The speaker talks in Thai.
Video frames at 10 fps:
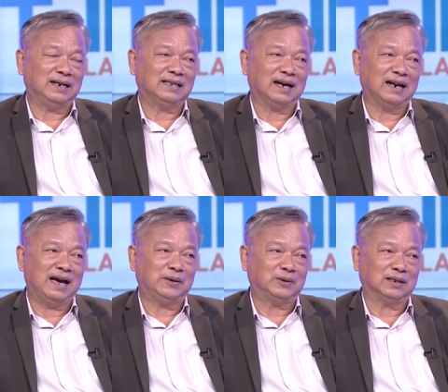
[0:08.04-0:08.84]
ในทางร้า
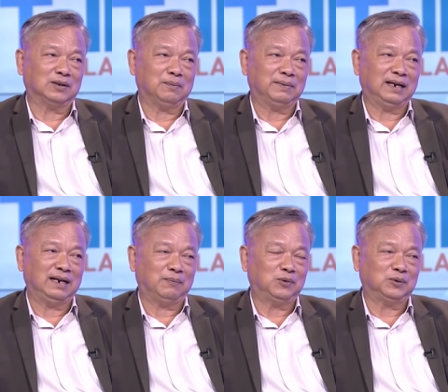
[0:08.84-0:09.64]
ยคุณธนาธรไม่ได้
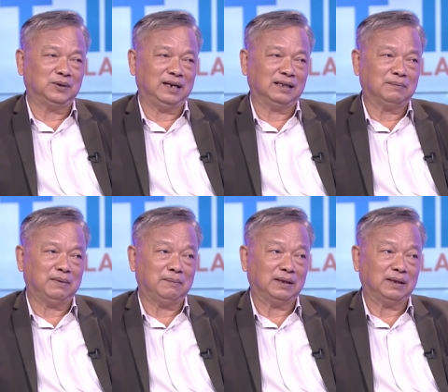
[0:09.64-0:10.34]
ดับด้วยตัวเองเนี่ยมัน ก็